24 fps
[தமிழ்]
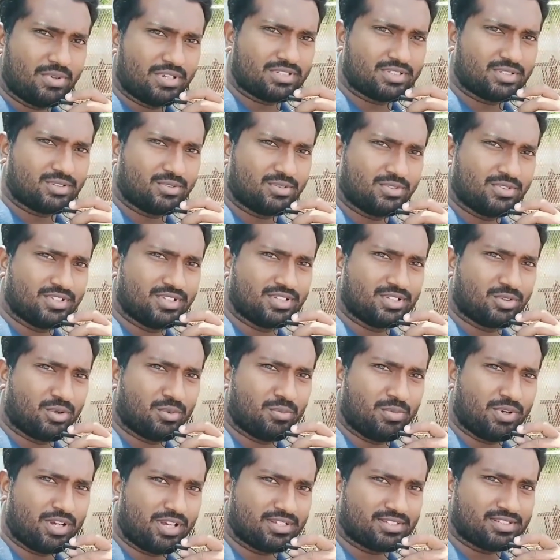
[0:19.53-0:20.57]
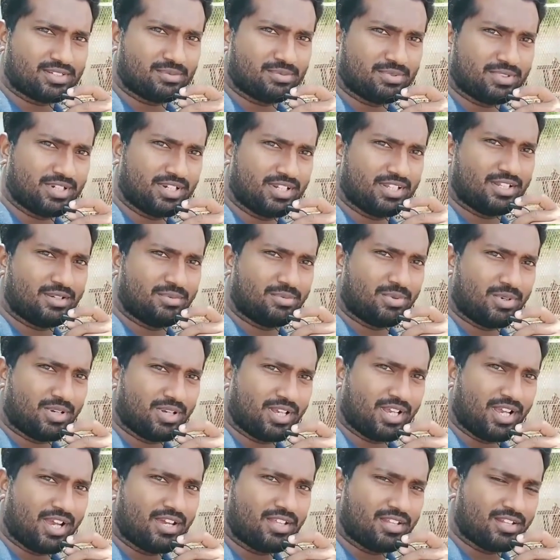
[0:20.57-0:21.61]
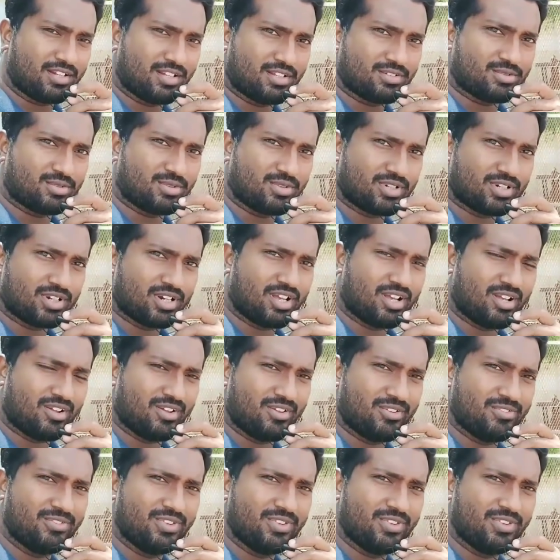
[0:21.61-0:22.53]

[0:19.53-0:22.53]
பசங்க வந்து ரொம்ப கஷ்டப்பட்டு எழுதியிருப்பாங்க ஏன் இதை நான் சொல்கிறேன்னா